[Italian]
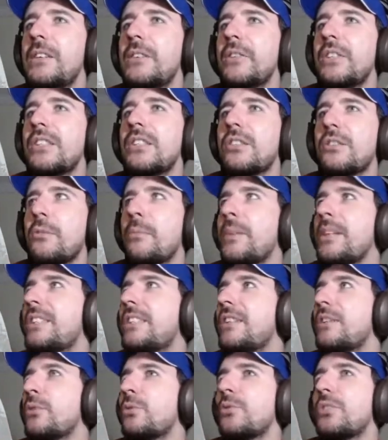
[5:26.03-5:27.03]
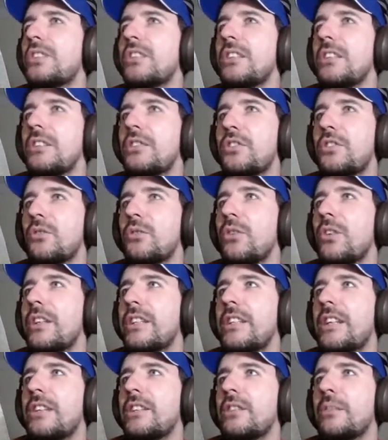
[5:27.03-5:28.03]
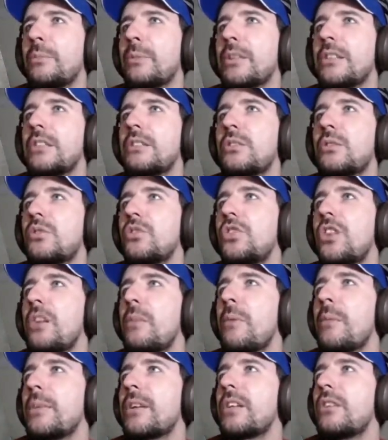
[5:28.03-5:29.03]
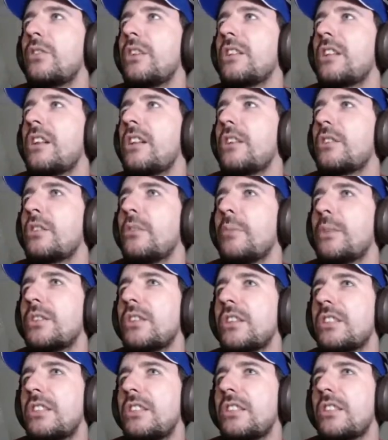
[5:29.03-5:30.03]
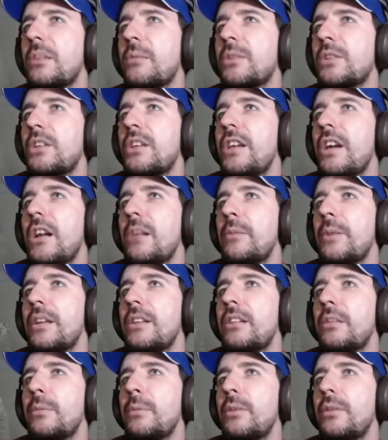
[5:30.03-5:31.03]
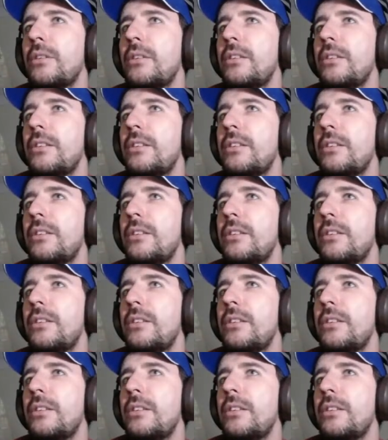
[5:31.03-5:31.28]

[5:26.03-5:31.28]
questi sono mezzi russi, e non ci vuole tanto per distruggerli. Ma perché non hai tagliato in mezzo a sinistra, in mezzo agli alberi, tipo?